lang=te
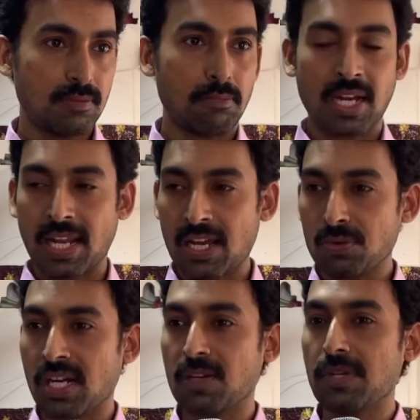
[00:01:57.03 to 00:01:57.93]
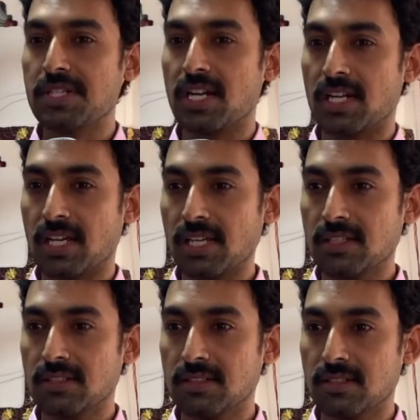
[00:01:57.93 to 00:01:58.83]
మనం ఎలా ఉండడానికి పిలిచాడంట
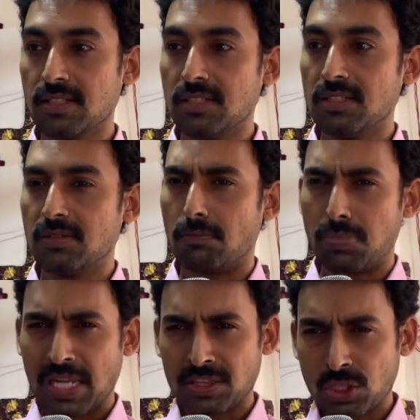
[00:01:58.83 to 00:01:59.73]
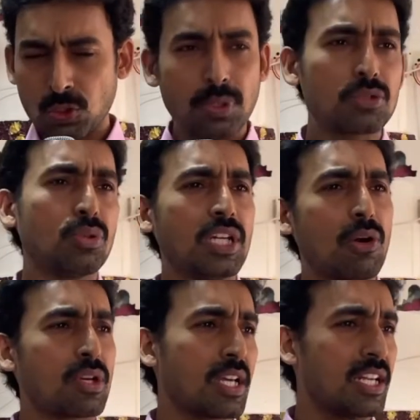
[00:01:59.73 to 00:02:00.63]
అందరూ భక్తులుగా
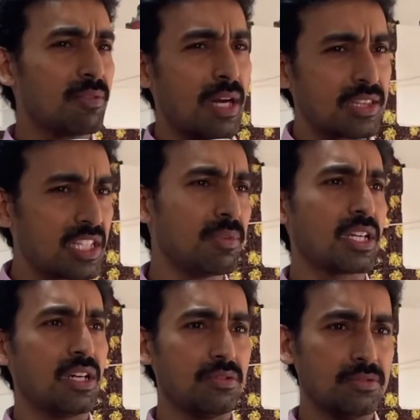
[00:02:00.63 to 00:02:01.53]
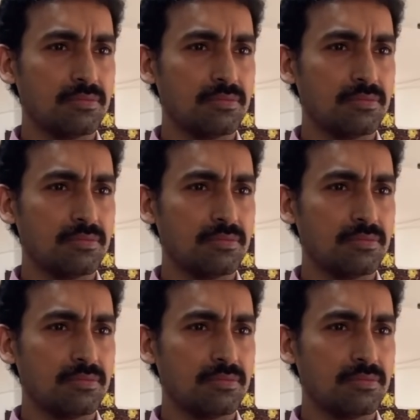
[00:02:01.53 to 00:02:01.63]
ఉండటానికి మాత్రమే కాదు